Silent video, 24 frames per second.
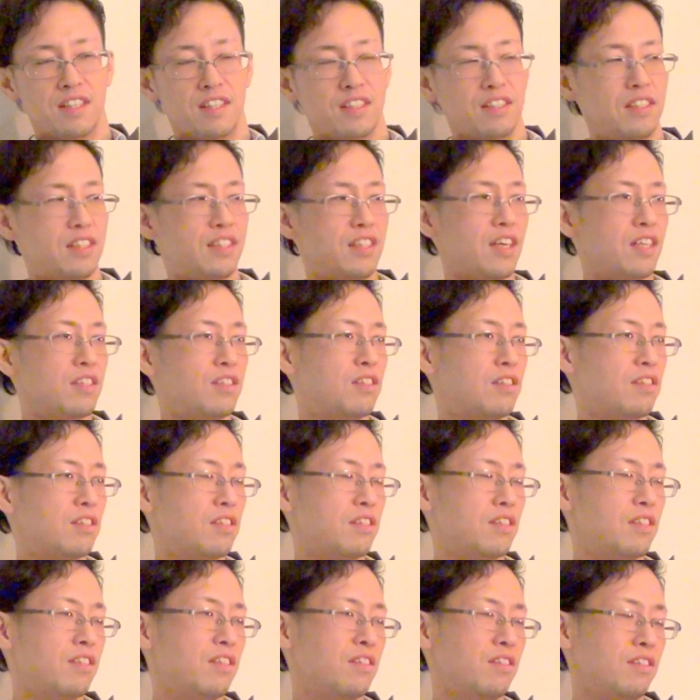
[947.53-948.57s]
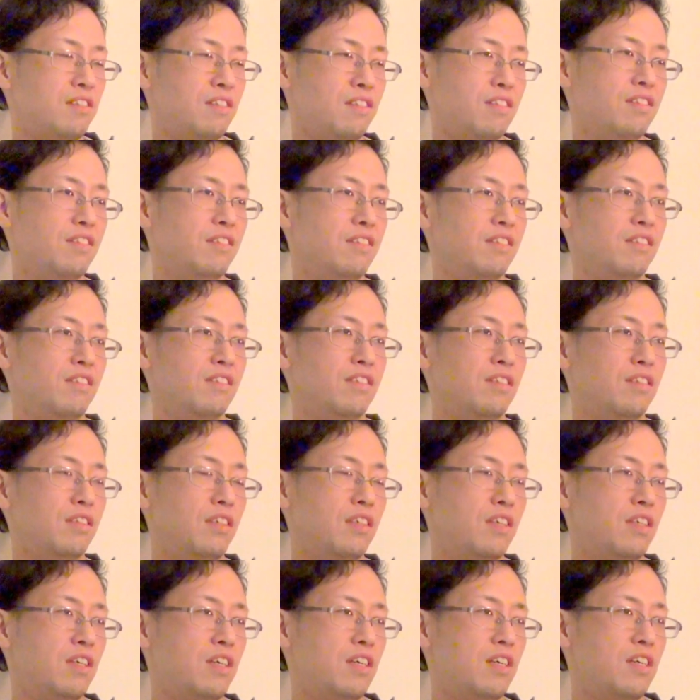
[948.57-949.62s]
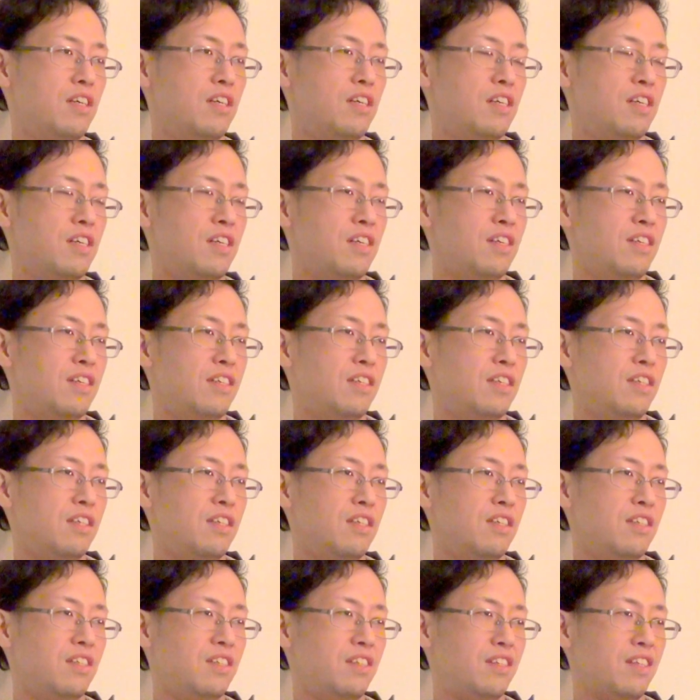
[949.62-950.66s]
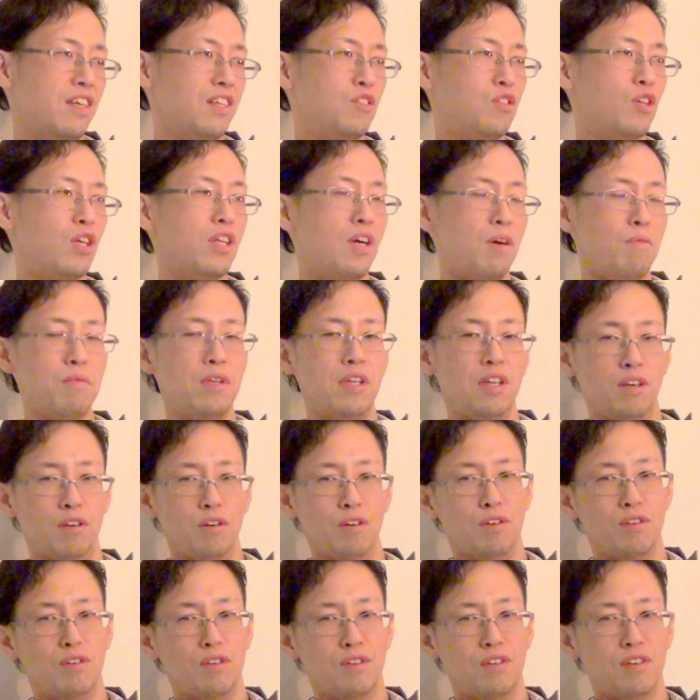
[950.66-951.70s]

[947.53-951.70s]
自殺、うん、自殺はダメだよ。